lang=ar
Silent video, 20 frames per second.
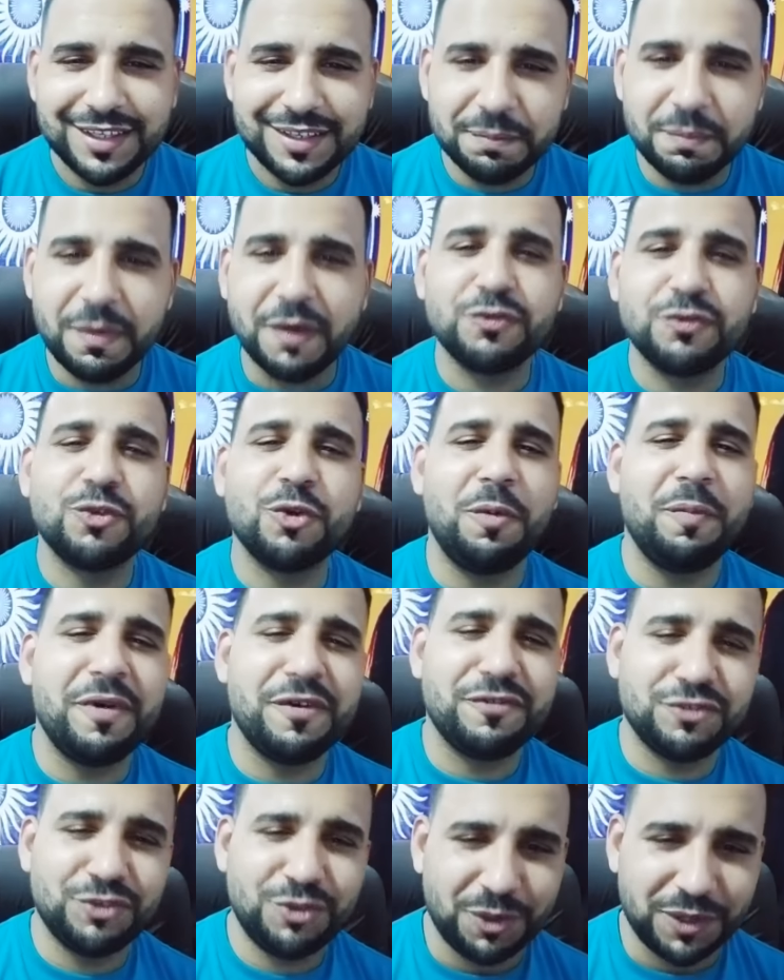مفضوح
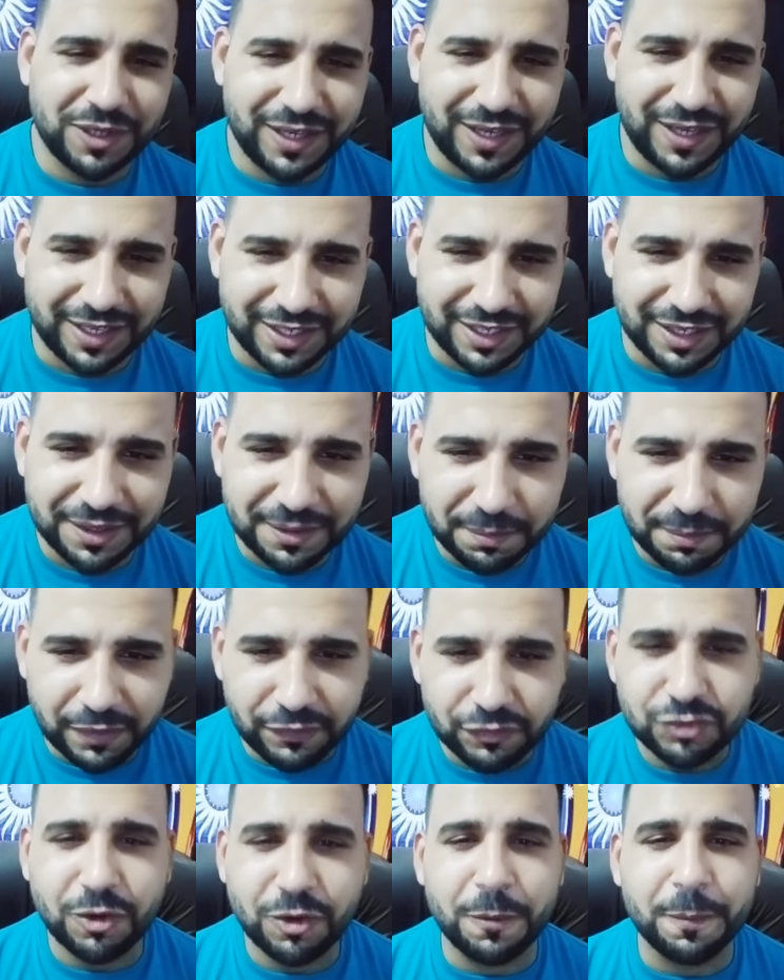مفضوح يعني
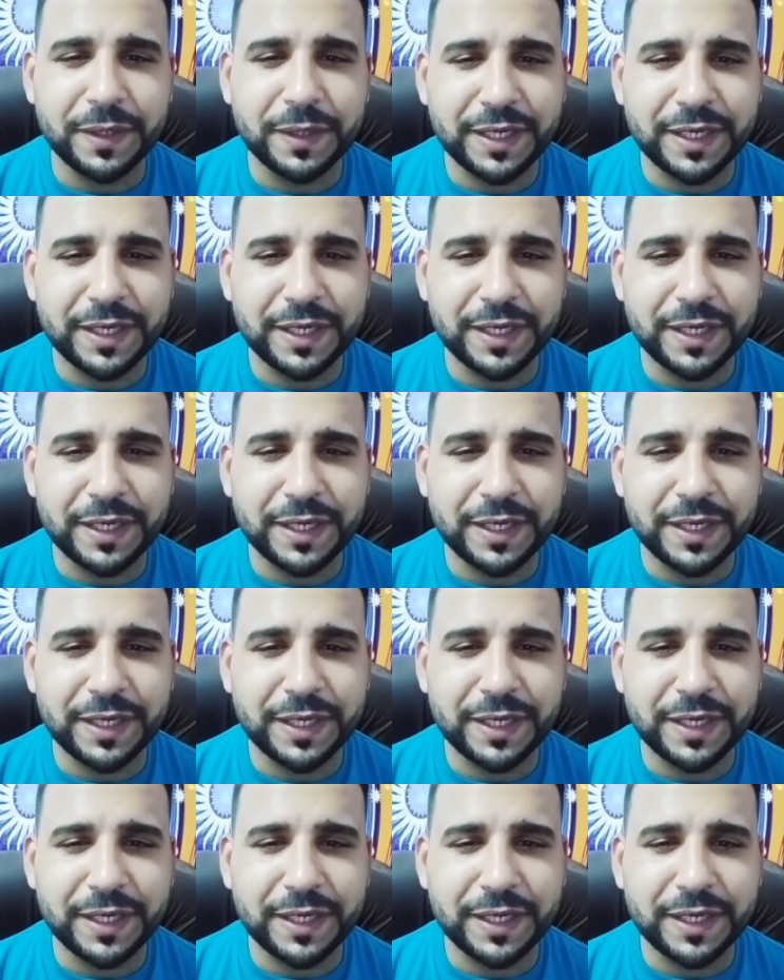مفضوح من